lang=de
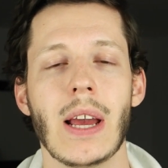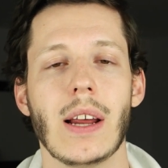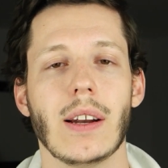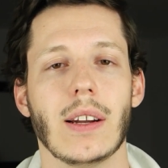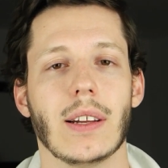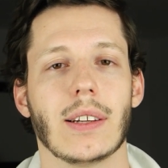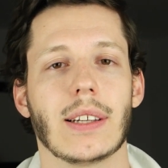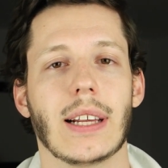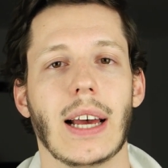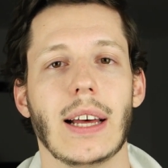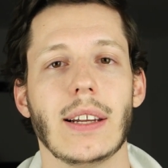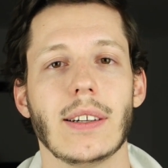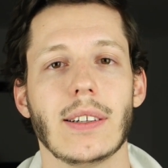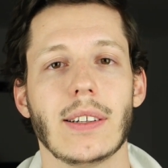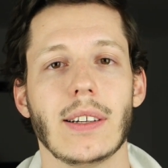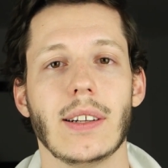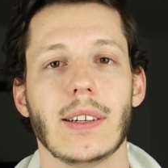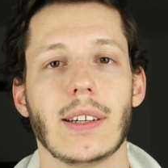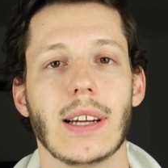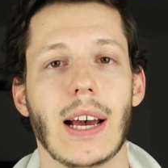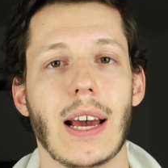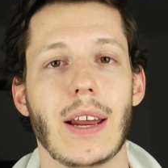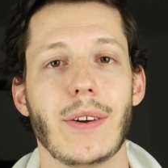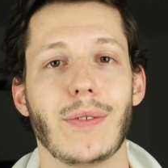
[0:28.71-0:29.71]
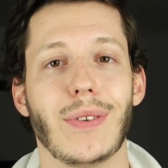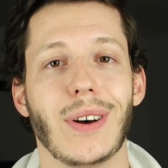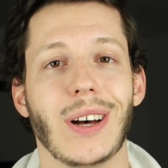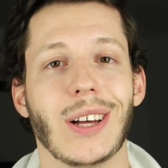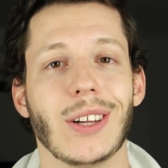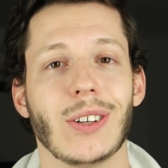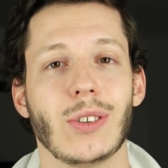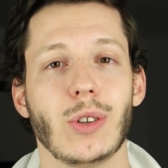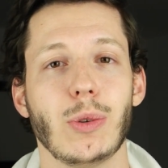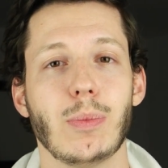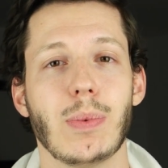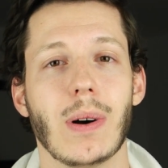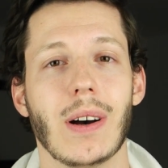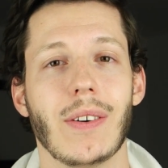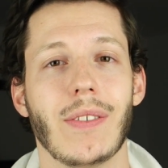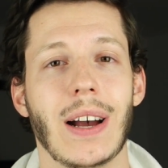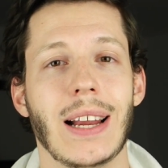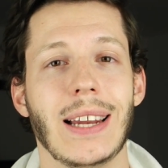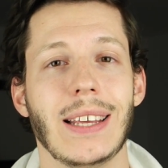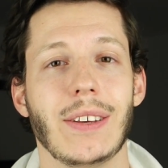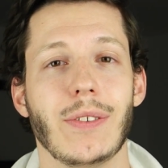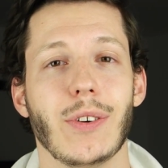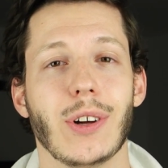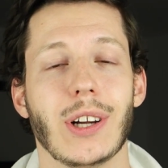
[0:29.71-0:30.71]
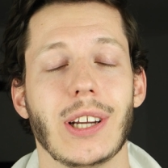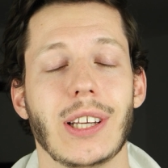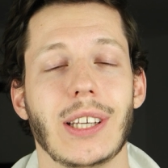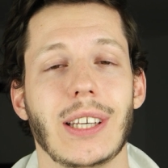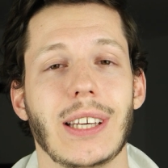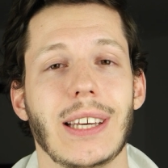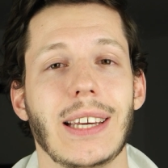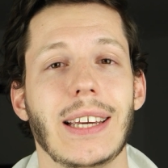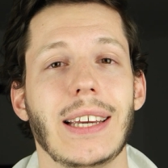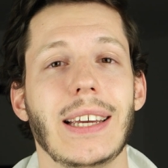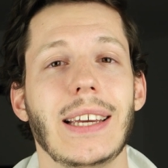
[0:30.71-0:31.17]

Das Ganze ist einfach super, weil ich wirklich